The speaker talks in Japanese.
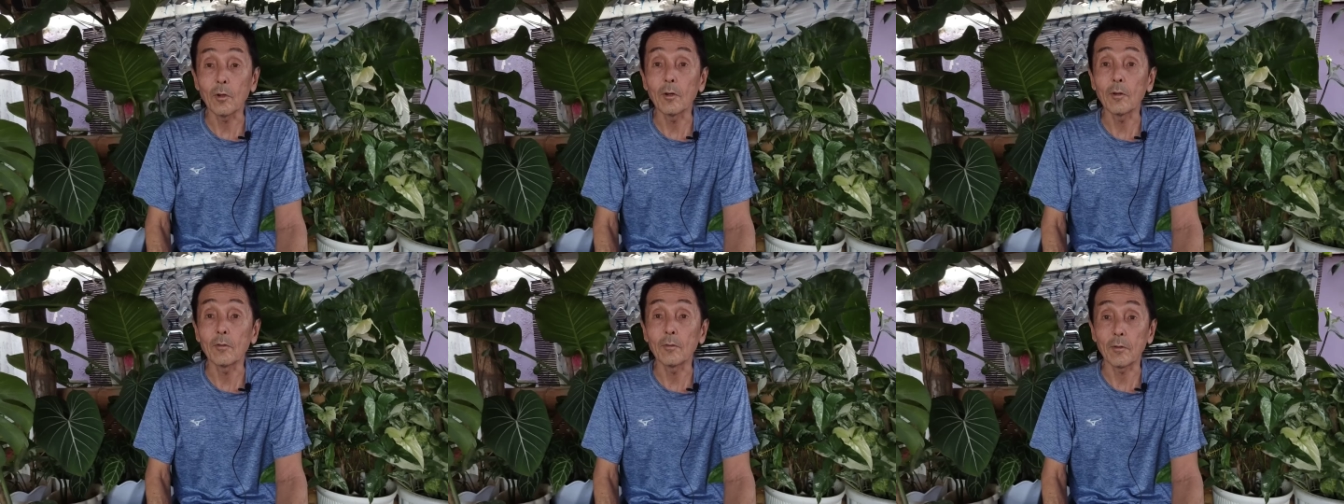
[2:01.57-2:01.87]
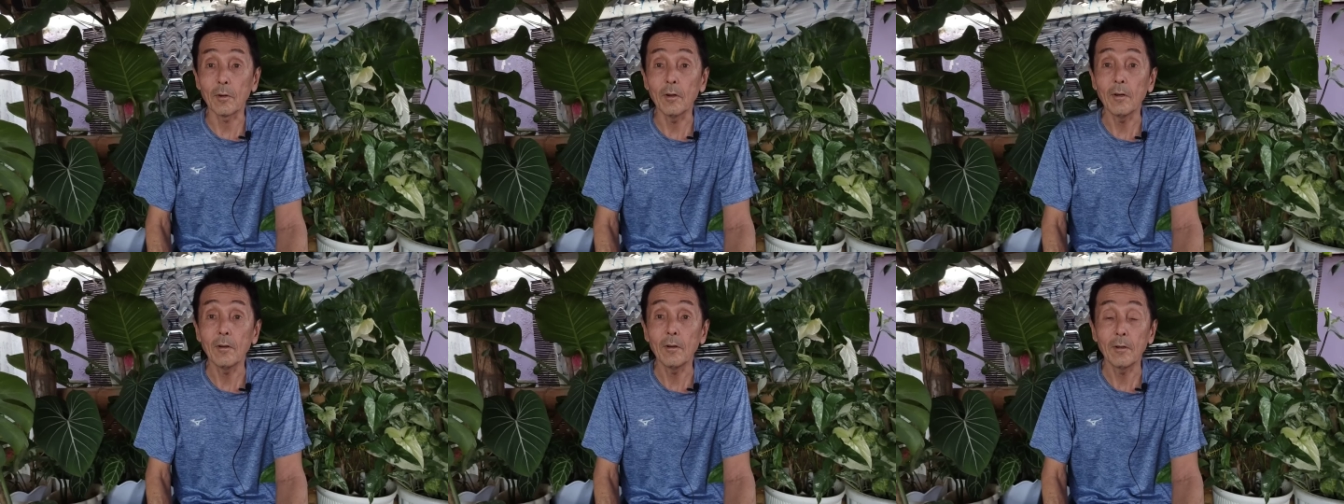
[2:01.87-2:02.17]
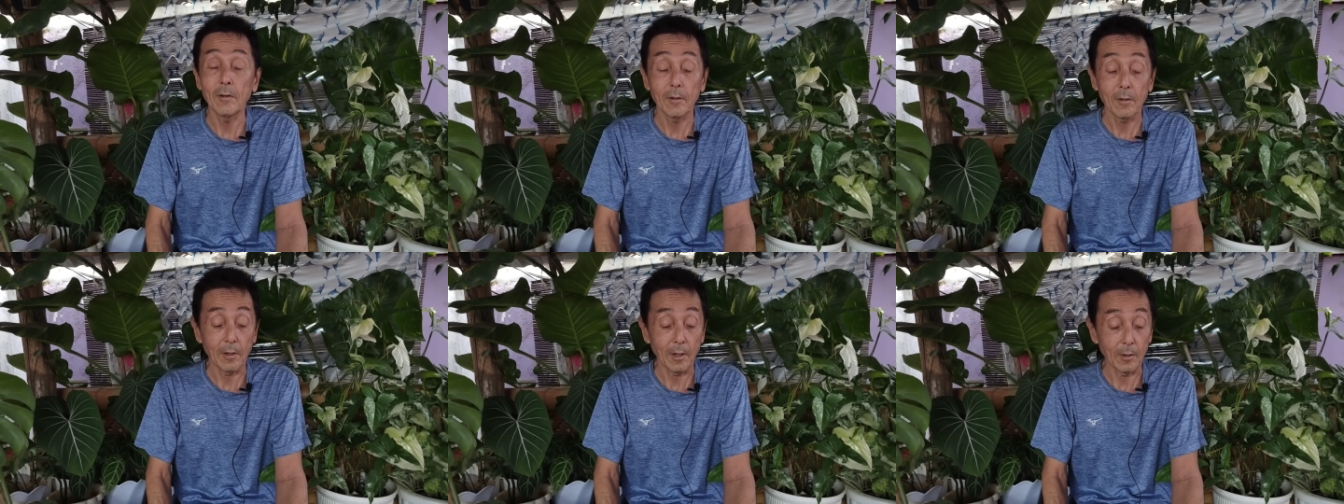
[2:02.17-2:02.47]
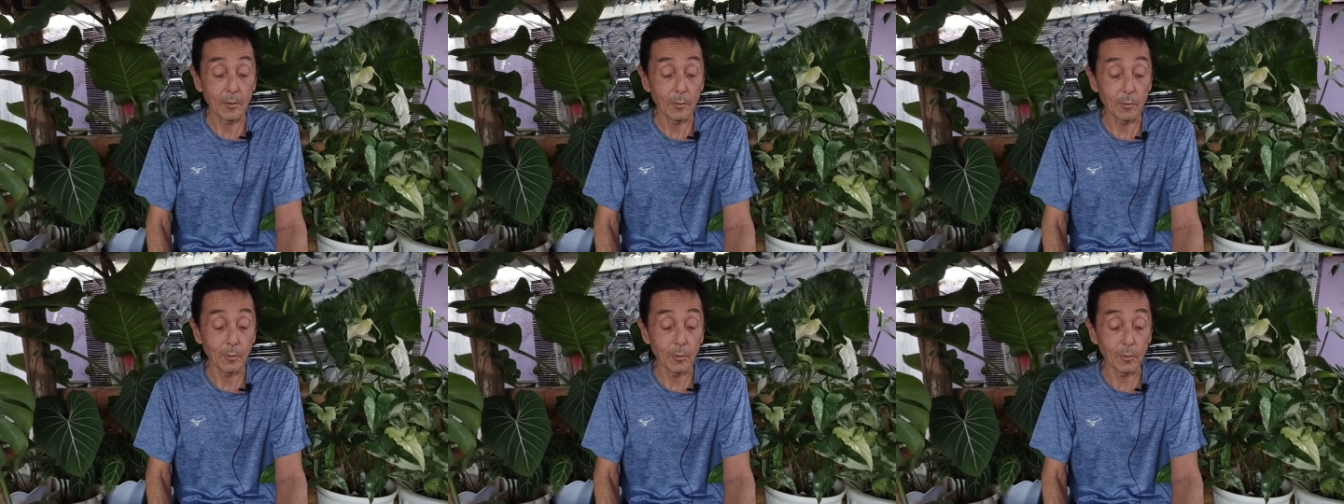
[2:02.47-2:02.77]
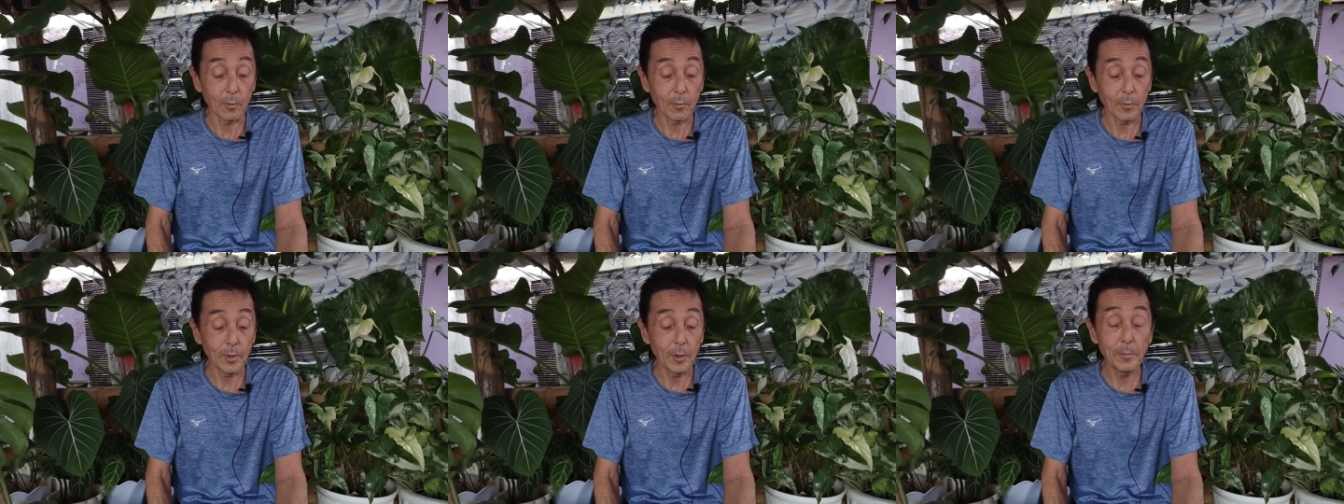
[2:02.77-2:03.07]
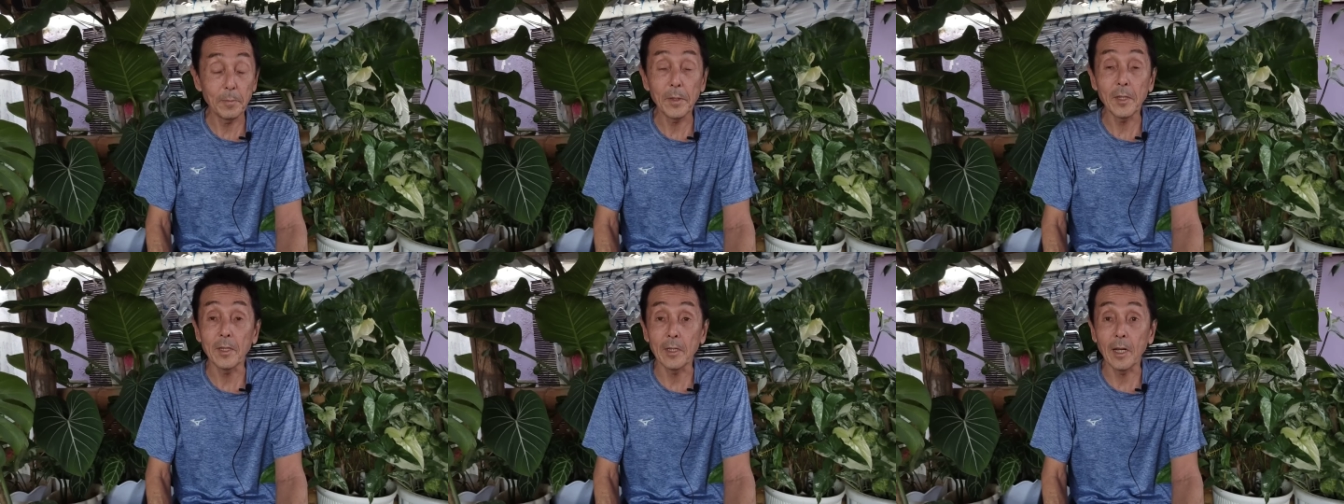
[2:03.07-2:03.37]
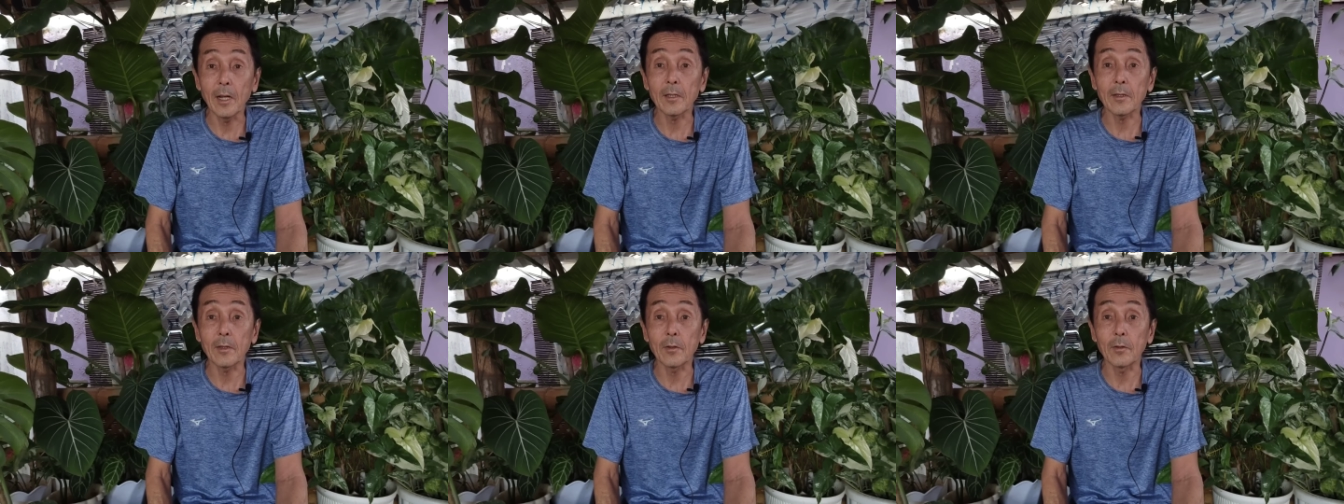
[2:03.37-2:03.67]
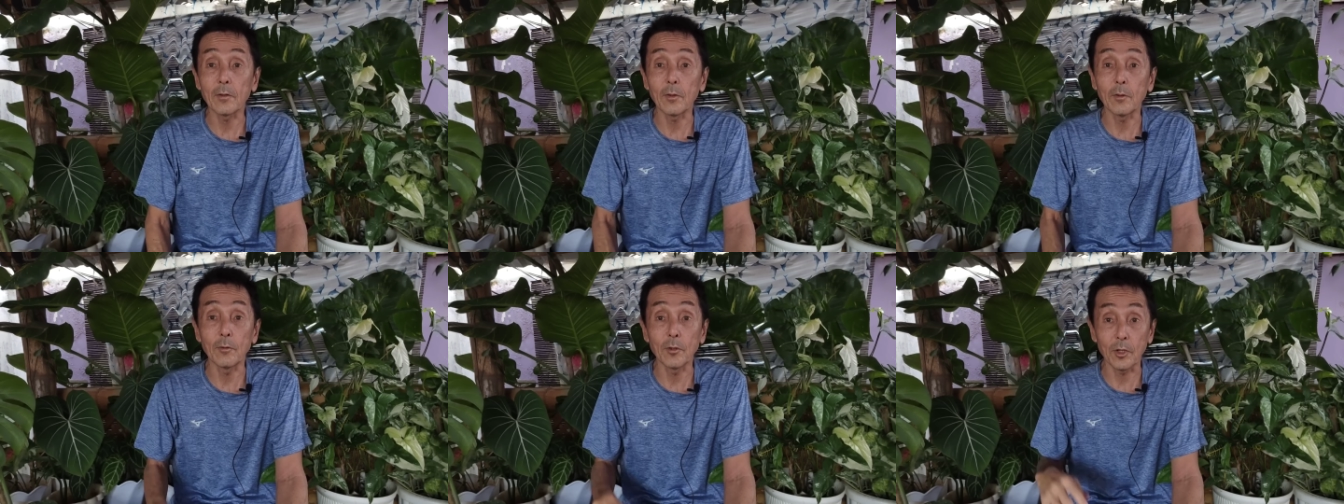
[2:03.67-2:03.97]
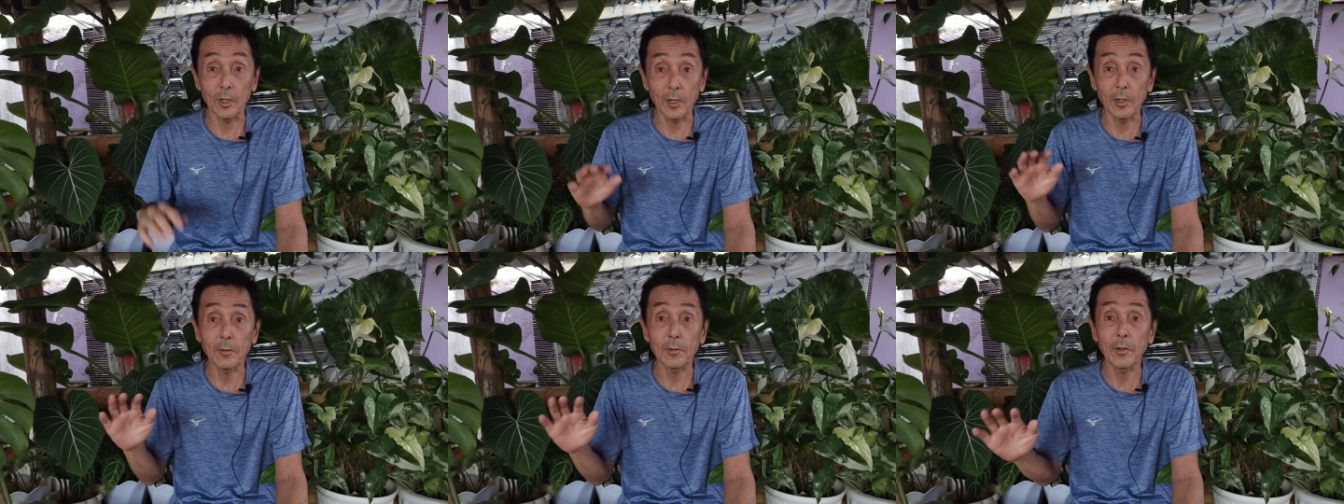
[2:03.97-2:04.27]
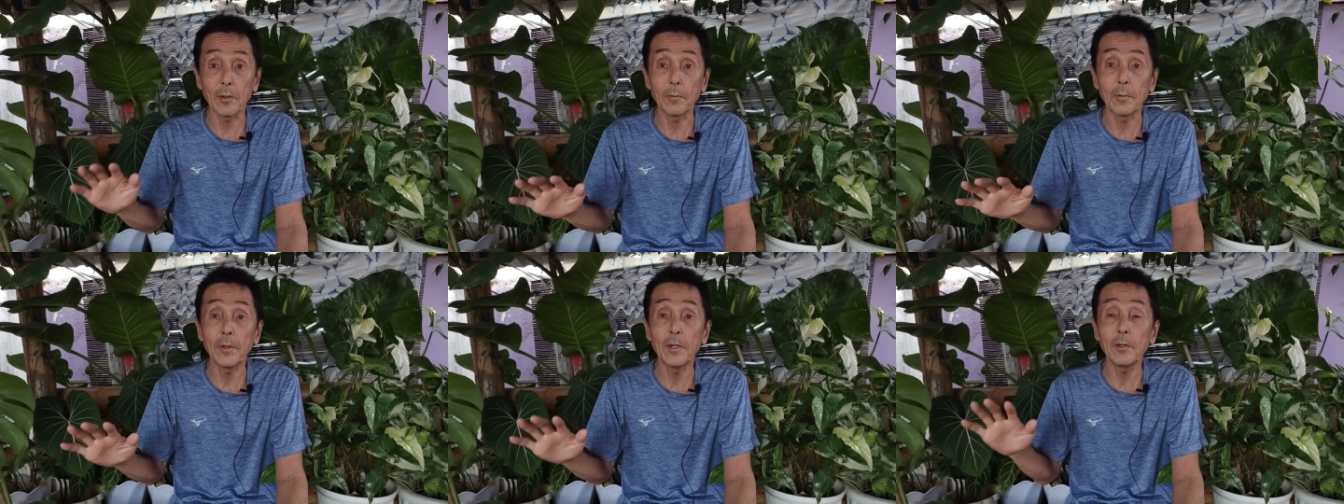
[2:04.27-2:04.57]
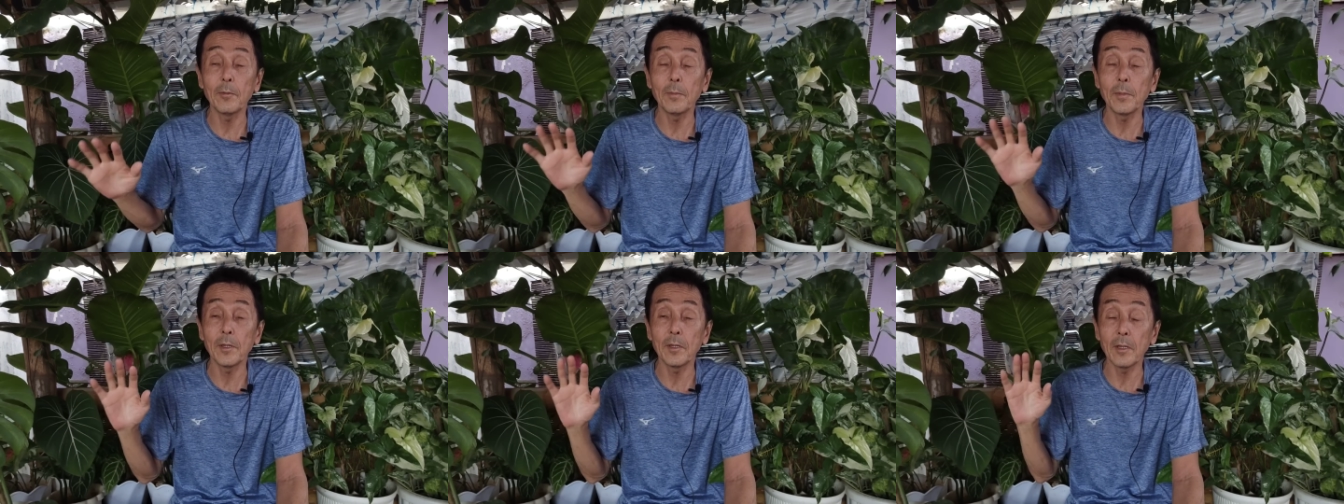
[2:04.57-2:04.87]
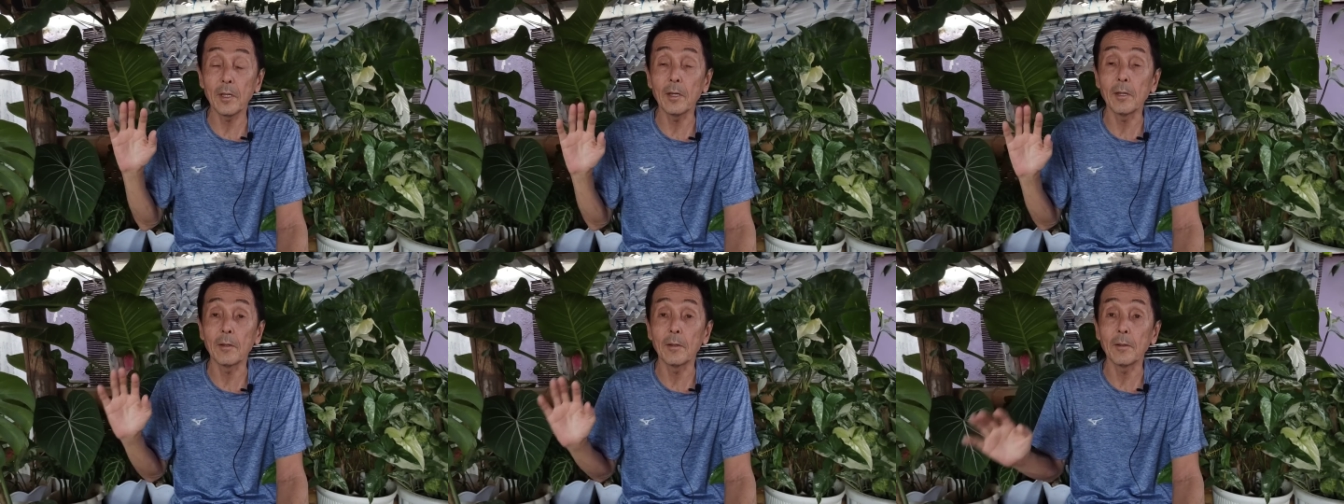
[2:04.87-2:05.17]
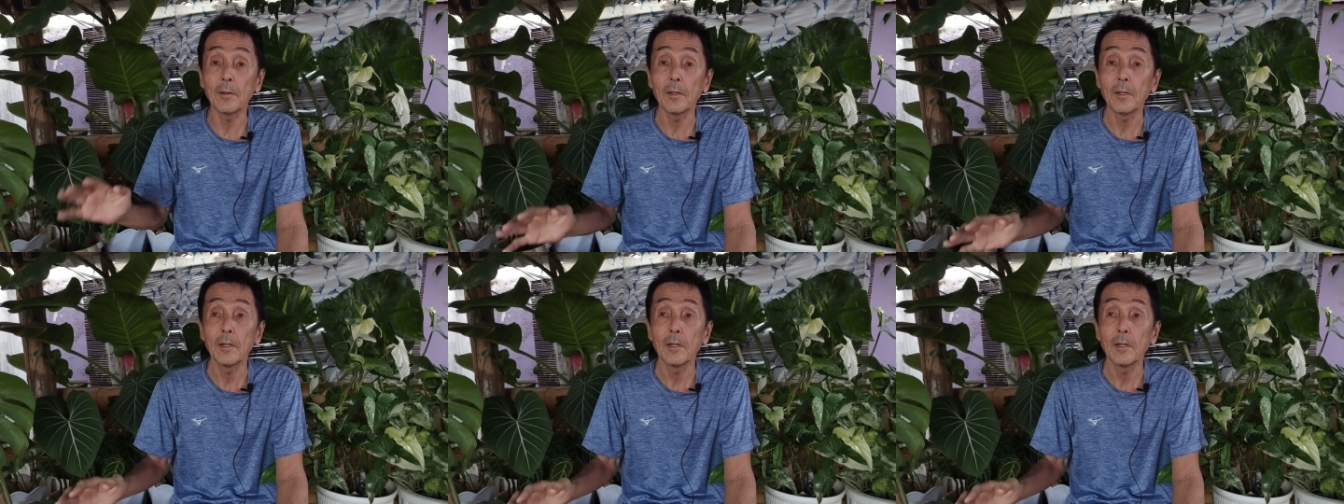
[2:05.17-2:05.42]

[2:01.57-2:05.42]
いんじゃないですかあの、フィリピンなってっていうんじゃなくて、フィリピンで